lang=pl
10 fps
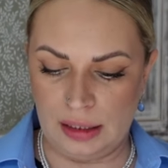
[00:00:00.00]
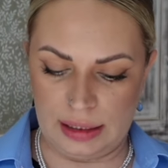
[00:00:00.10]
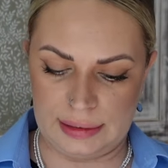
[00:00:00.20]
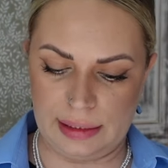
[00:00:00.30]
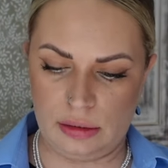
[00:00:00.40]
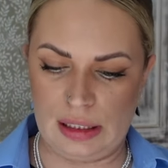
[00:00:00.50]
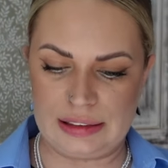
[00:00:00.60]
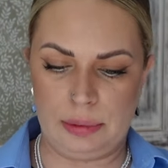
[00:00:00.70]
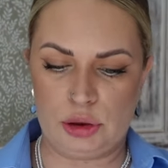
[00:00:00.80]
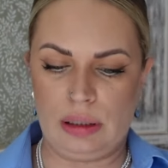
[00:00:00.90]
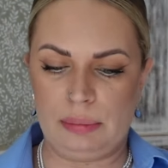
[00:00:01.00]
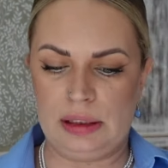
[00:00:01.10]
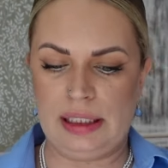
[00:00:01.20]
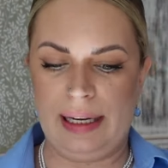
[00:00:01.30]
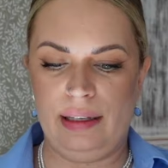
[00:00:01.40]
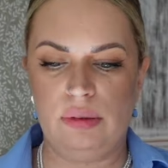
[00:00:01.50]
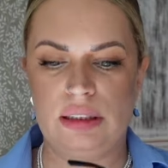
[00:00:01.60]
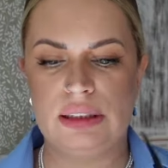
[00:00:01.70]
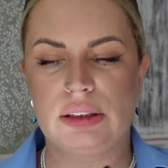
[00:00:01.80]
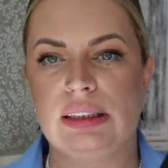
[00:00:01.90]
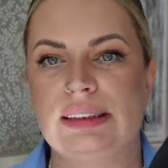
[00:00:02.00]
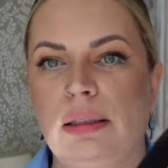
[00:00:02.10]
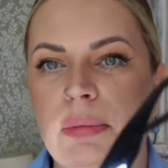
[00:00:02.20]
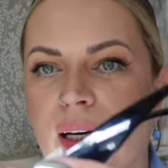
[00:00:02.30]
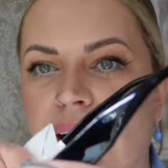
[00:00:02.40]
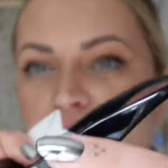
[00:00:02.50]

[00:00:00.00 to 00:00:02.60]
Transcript: Dlatego jak zobaczyłam te, w ogóle nie wiem co to jest za marka,